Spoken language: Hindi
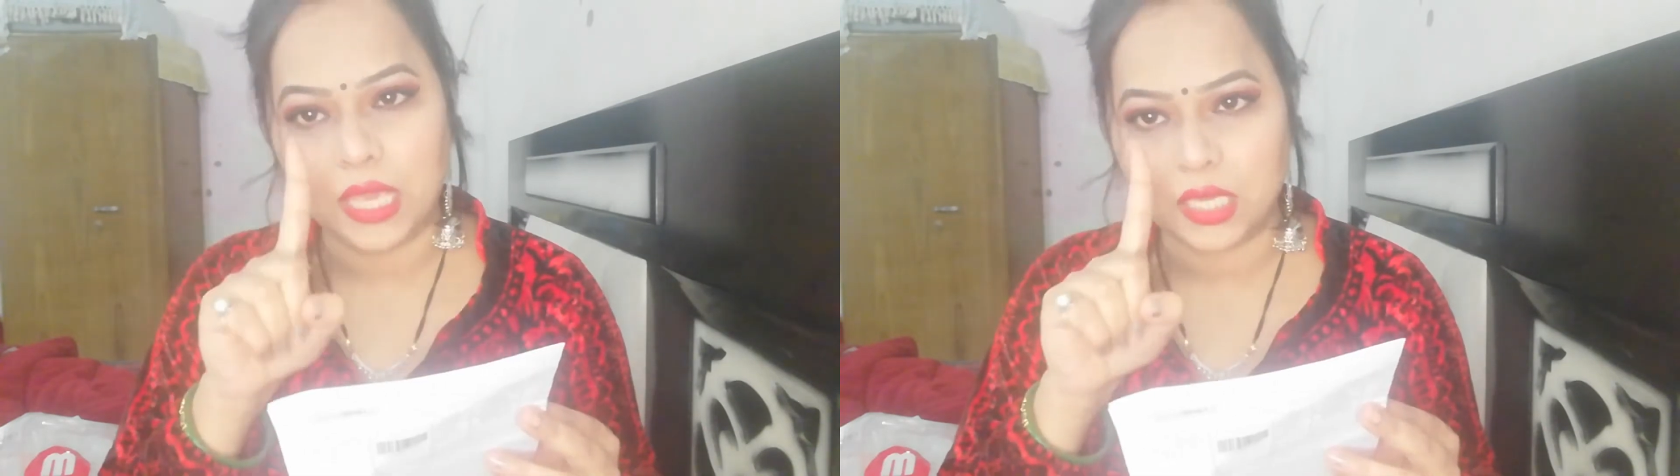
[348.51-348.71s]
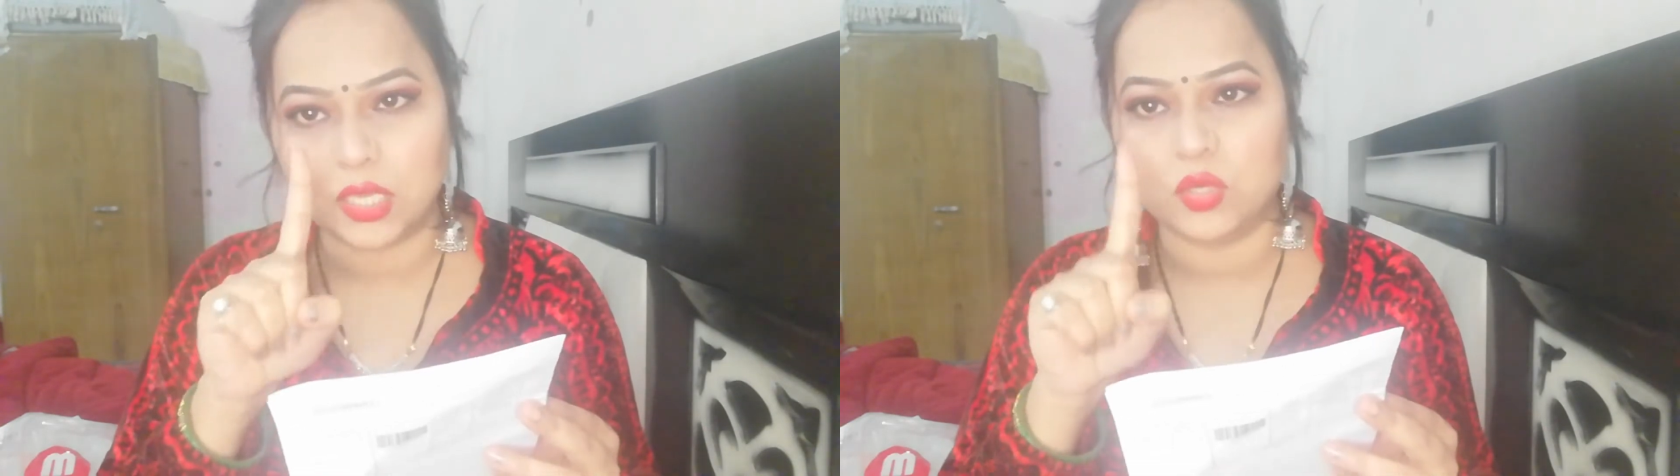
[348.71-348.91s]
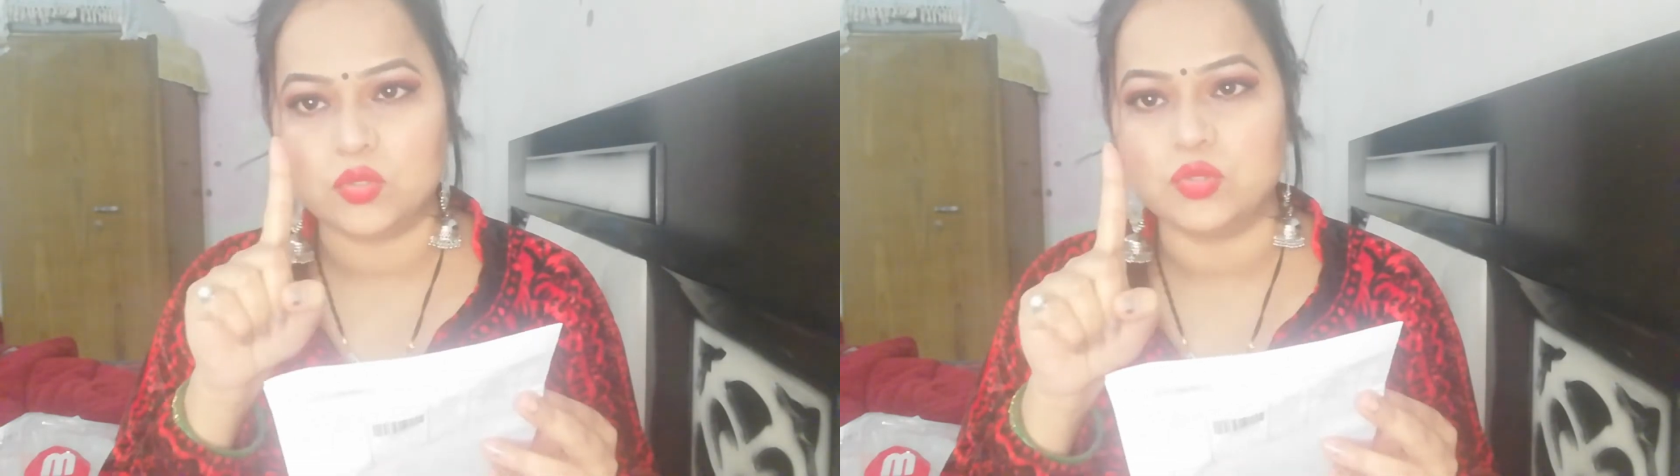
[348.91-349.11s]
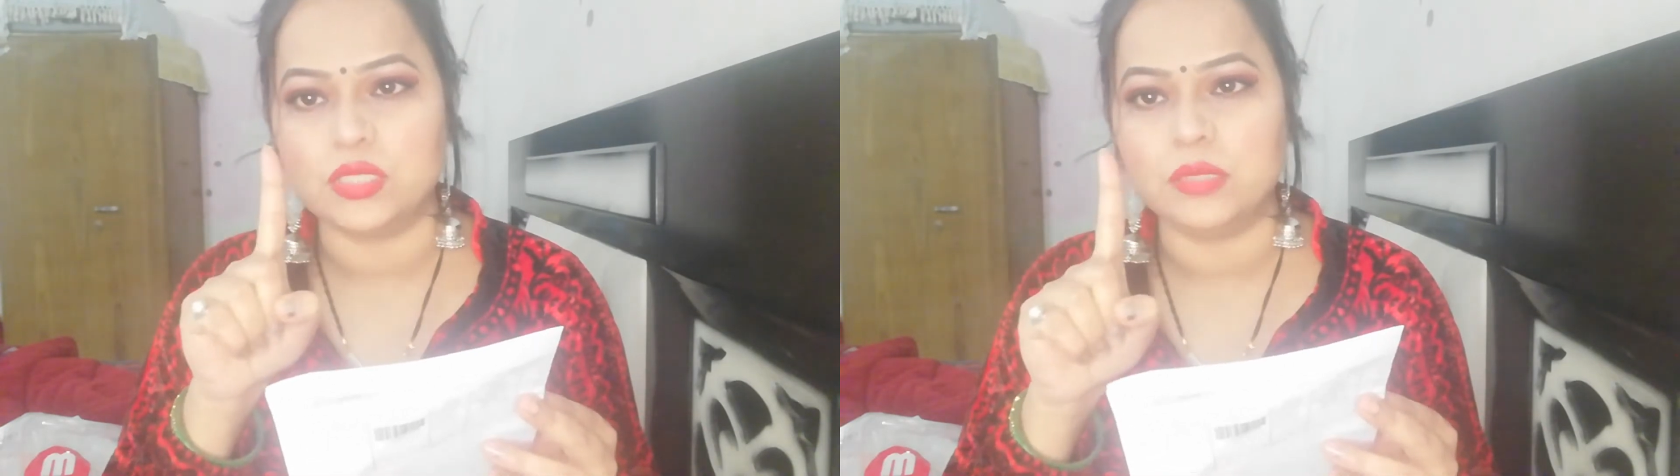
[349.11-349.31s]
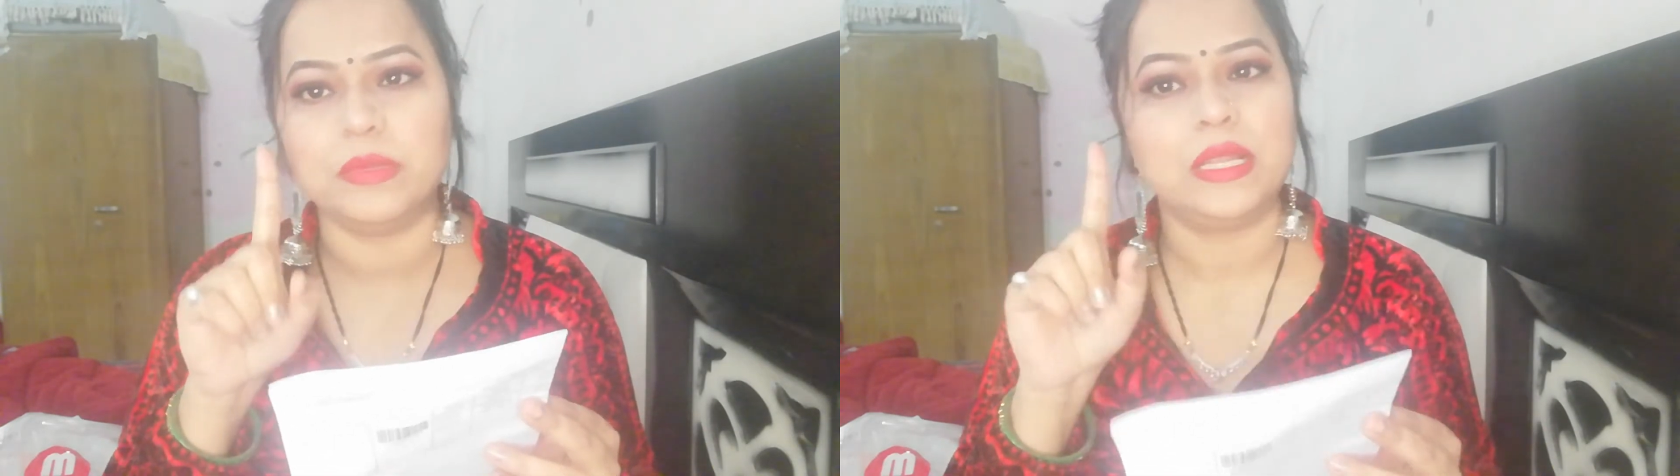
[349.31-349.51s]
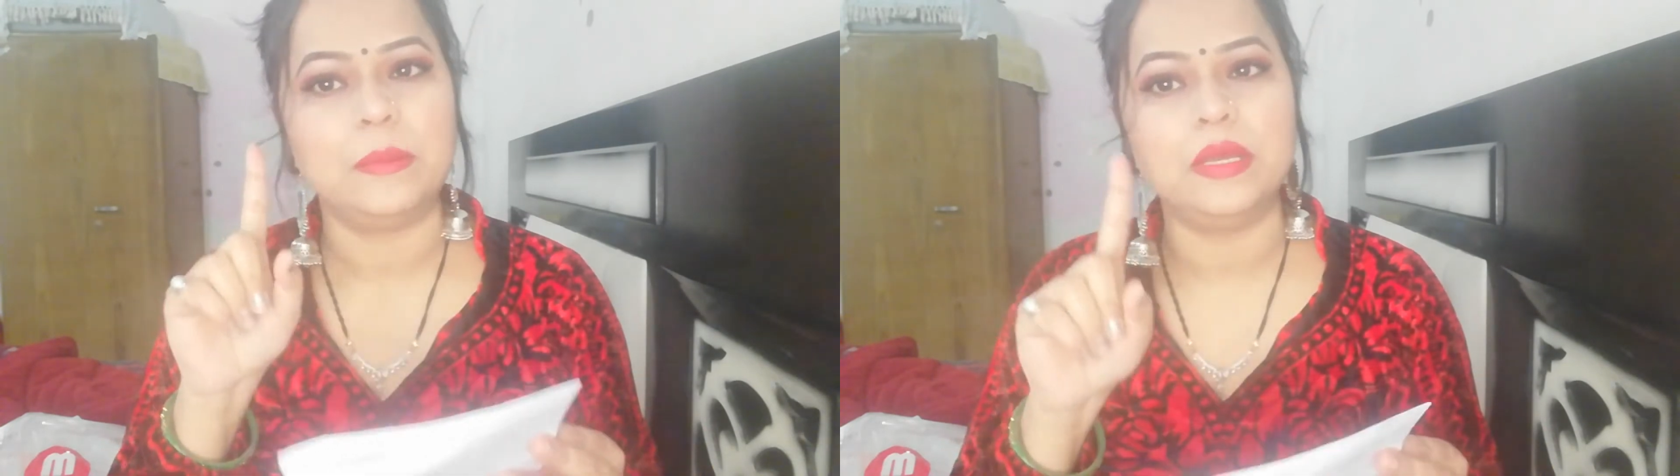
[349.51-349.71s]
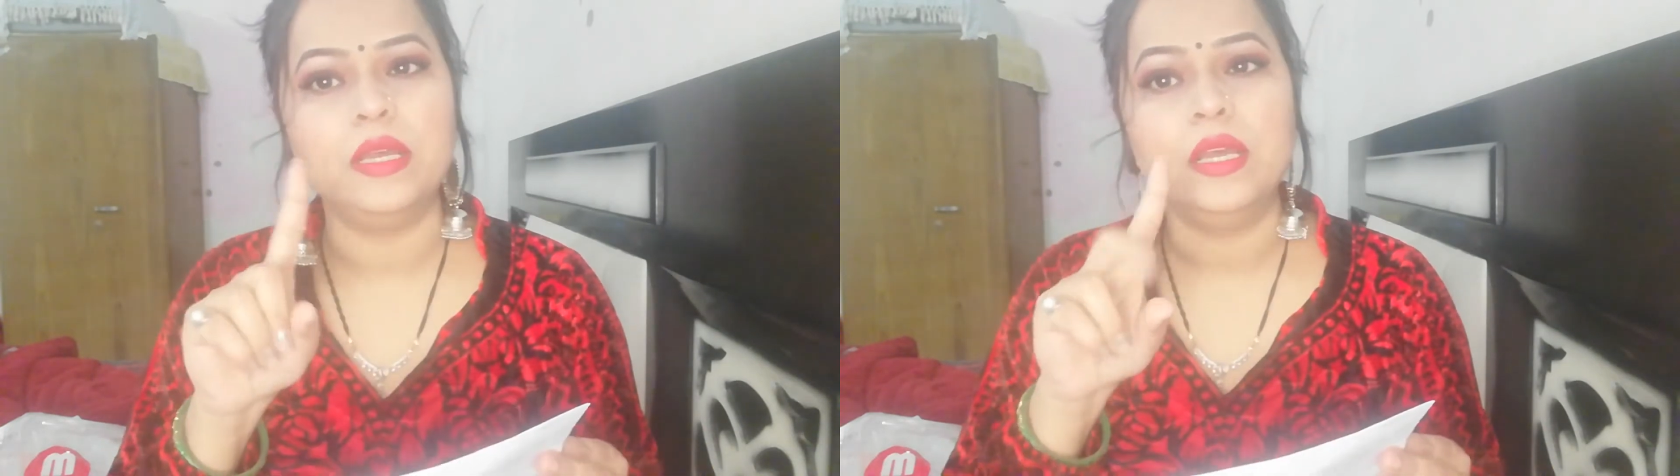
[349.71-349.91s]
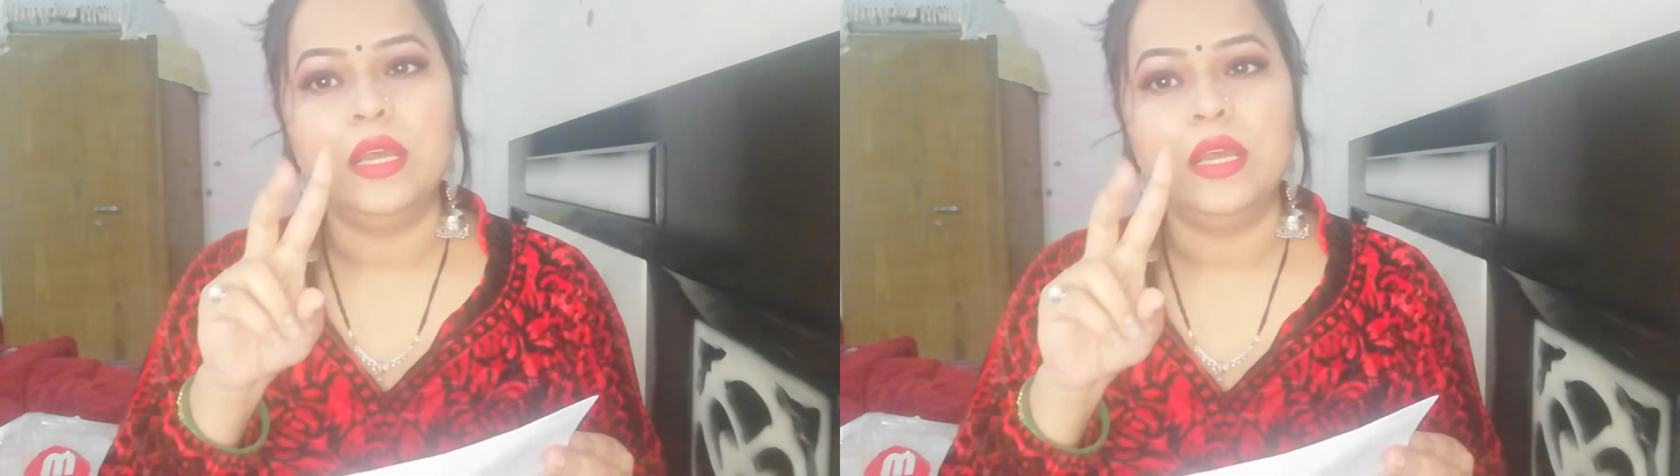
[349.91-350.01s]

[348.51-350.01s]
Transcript: एक किलो सूजी मतलब